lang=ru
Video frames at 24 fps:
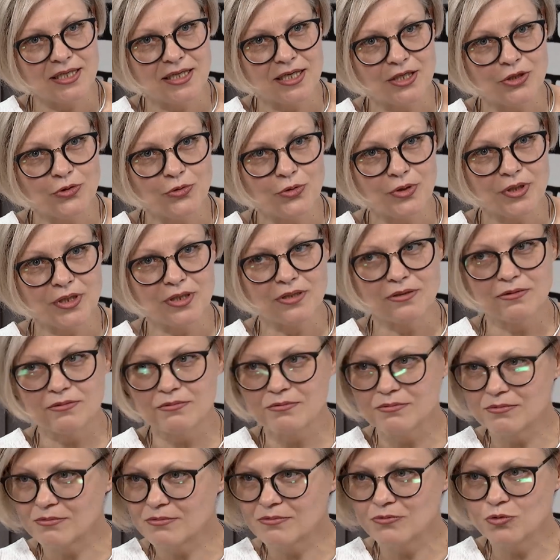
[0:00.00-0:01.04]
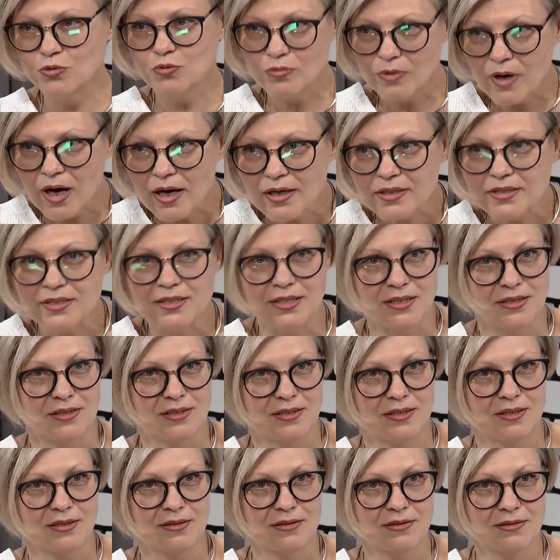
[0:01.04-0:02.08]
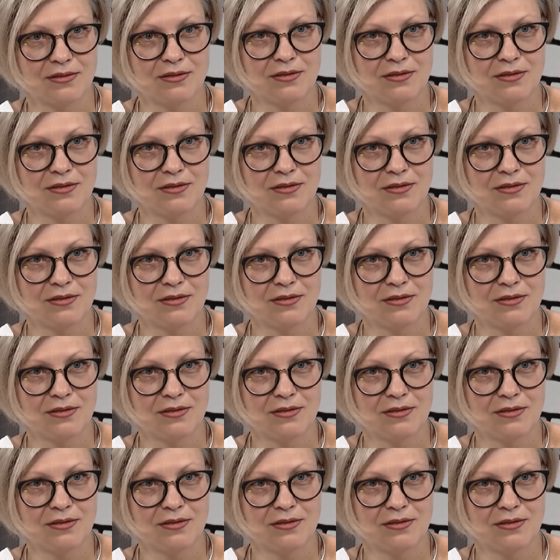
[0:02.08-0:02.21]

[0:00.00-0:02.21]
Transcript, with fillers: которые, ну, артисты.